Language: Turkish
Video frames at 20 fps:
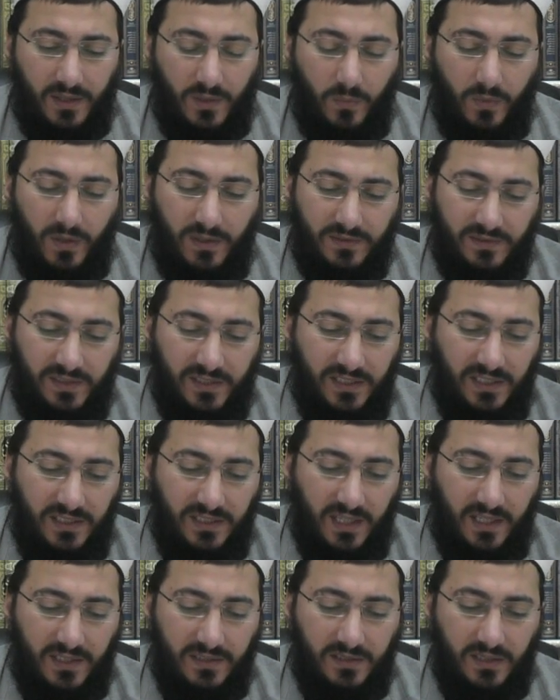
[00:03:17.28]
Ve
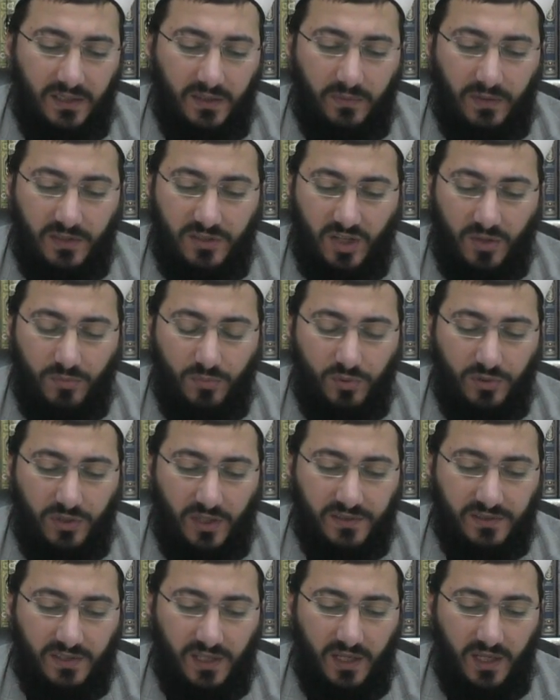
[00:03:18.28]
tıynen ve çamur
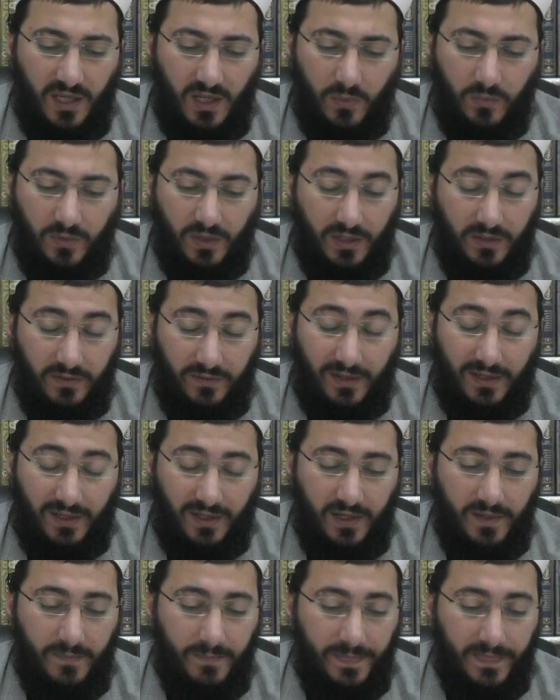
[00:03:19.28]
yese
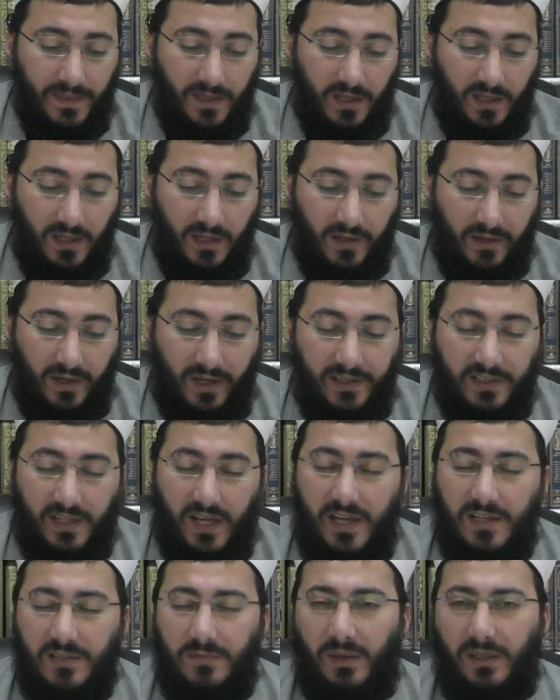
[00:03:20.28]
veya gayre
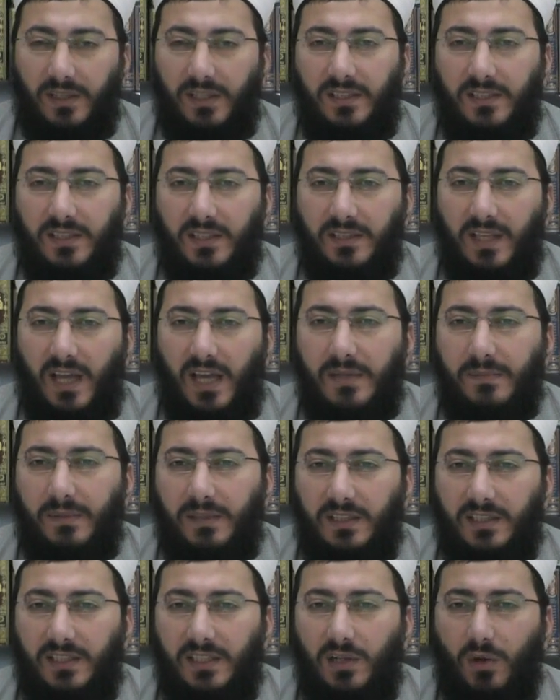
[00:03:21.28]
Ermeniyin,
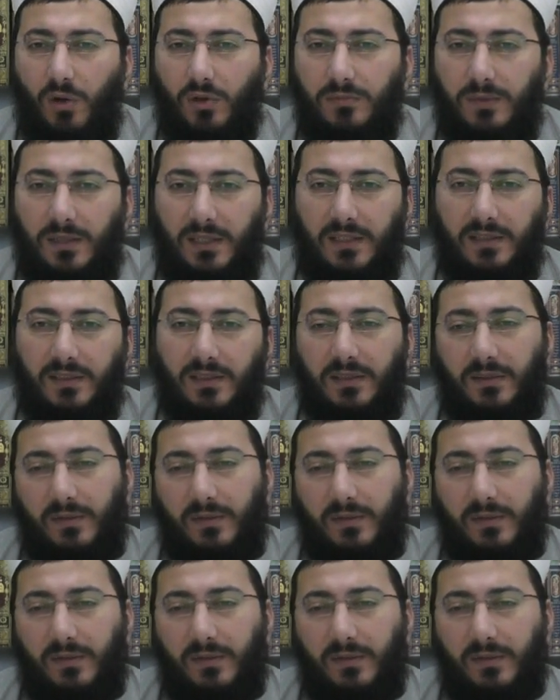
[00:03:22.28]
Ermeni kili olmayan,